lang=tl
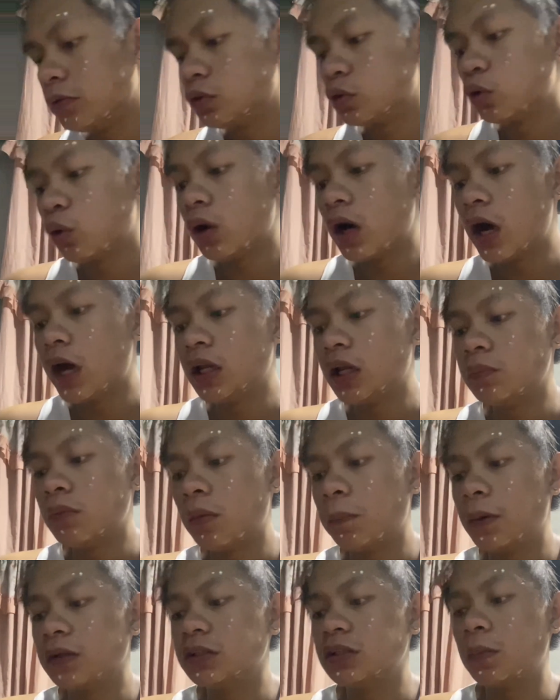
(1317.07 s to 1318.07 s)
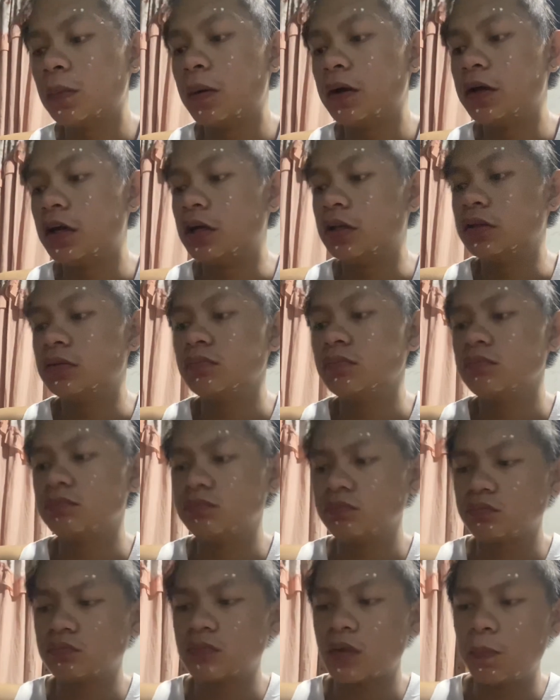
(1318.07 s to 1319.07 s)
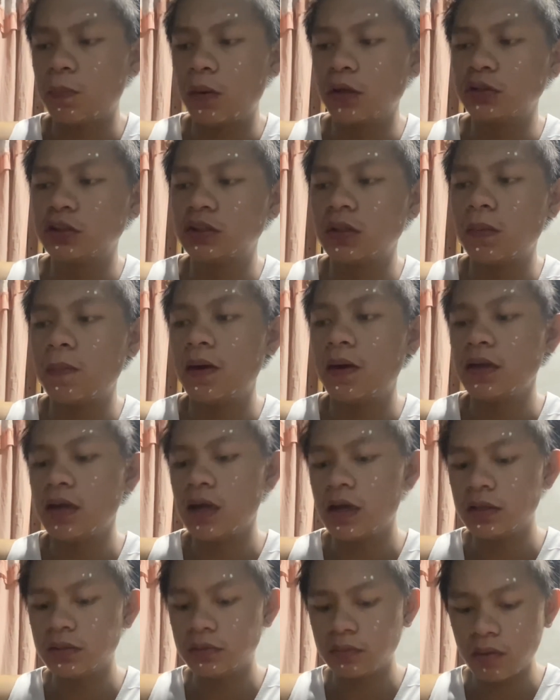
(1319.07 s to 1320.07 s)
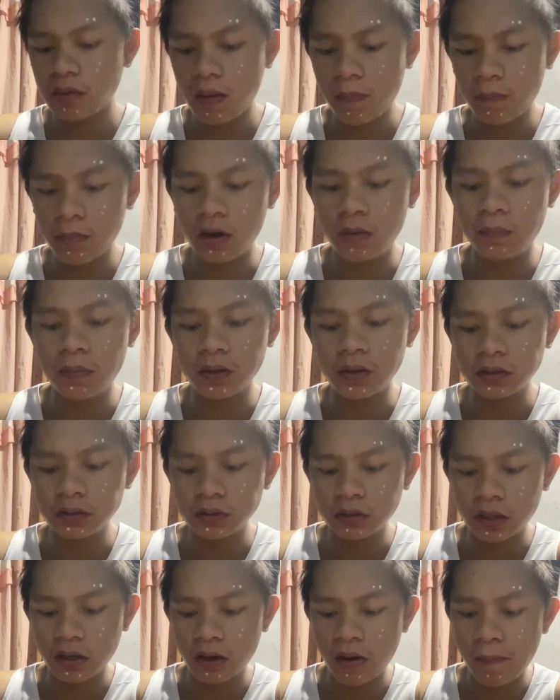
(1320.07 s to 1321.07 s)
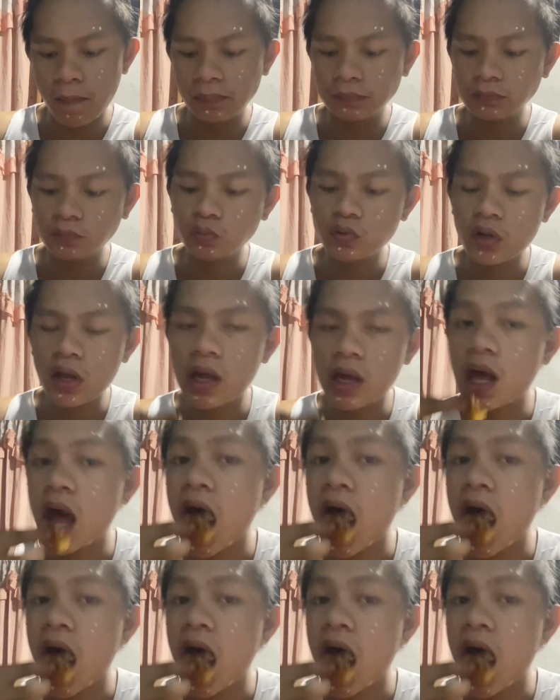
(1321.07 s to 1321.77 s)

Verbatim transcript: Kung kaya naman pagsabayan, pagsabayan. Para pag hindi, hindi.